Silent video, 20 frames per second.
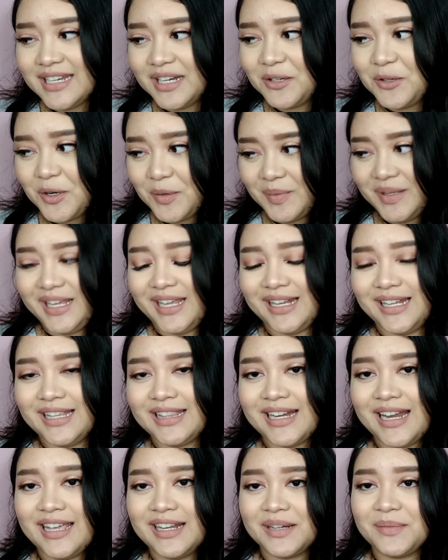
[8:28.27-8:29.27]
jadi gue beli ini
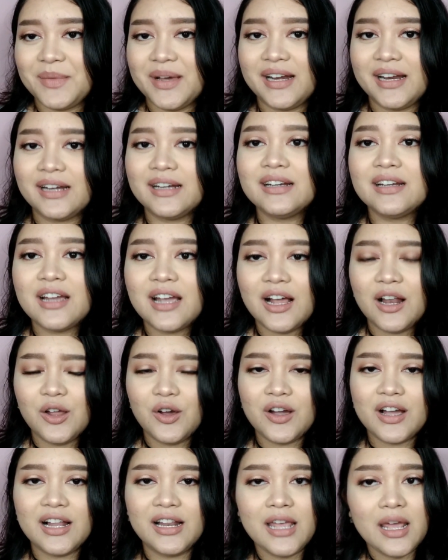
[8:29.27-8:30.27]
terakhir kemarin.
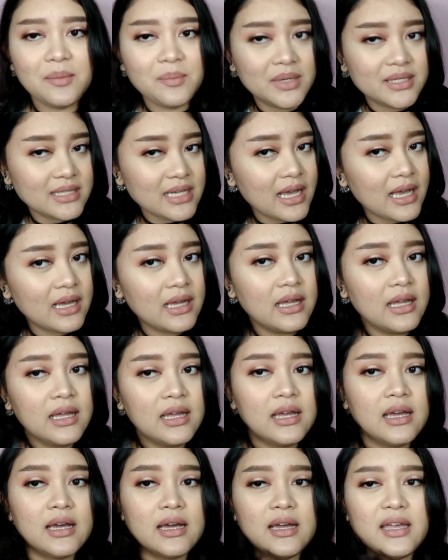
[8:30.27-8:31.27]
Kalau kalian bisa
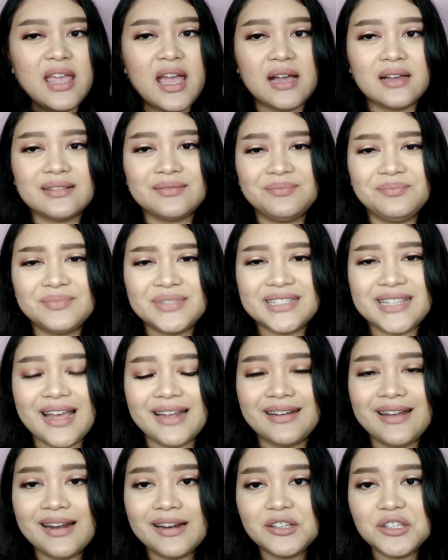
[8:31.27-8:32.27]
uh, yang
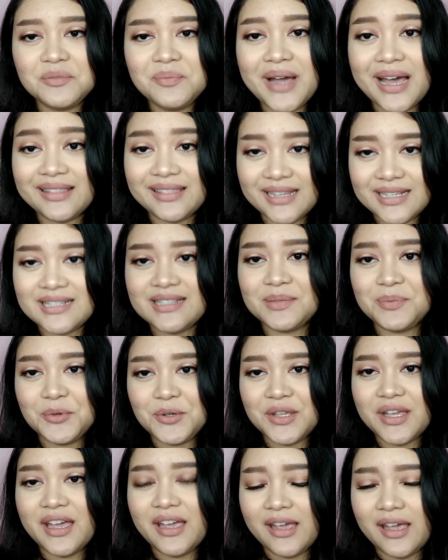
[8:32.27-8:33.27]
standar itu Batis
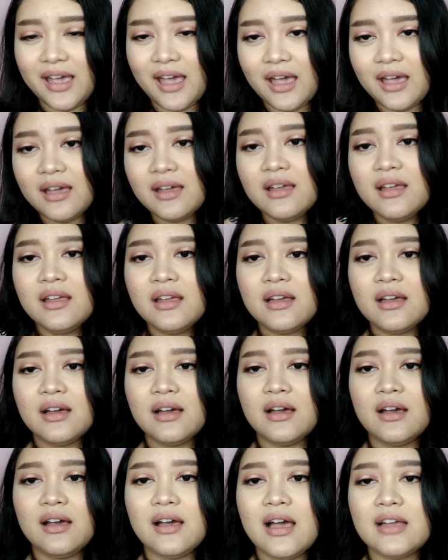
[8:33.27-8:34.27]
punya ya
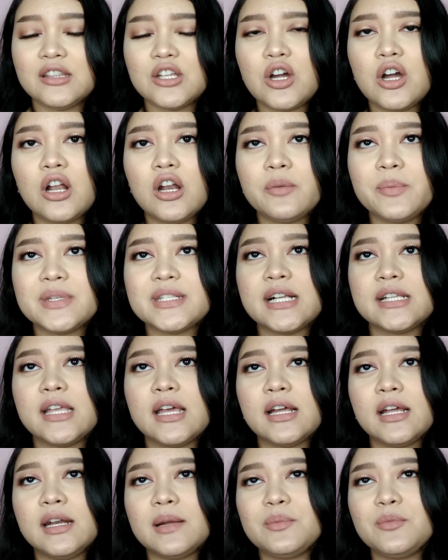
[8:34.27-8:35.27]
uh, atau kalau
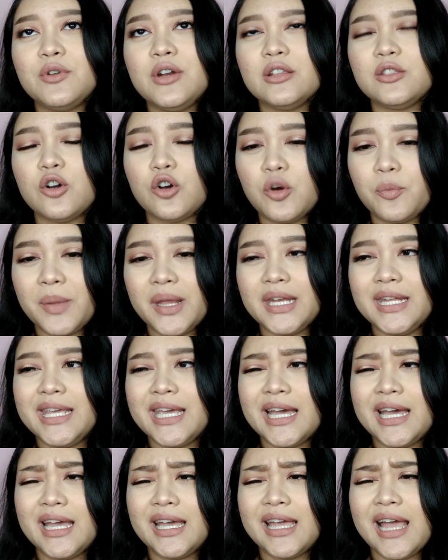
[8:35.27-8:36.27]
misalnya nemu di
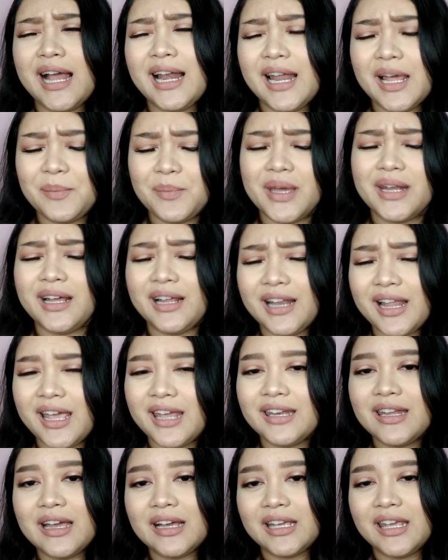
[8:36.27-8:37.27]
Tokopedia yang lain merek
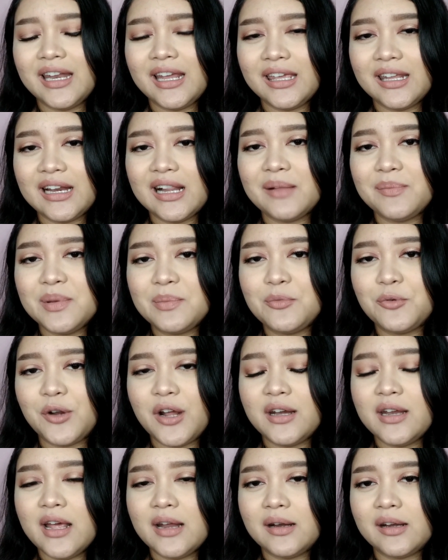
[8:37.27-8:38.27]
lain yang kira-kira lebih
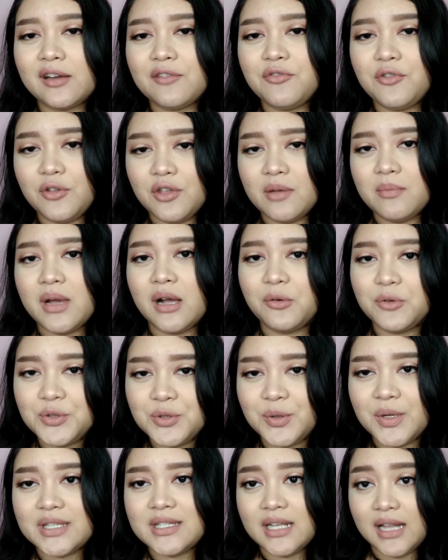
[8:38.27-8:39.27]
murah dan reviewnya
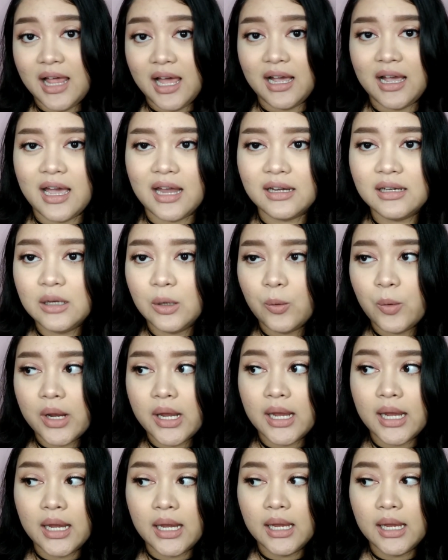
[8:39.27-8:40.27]
bagus juga silahkan gue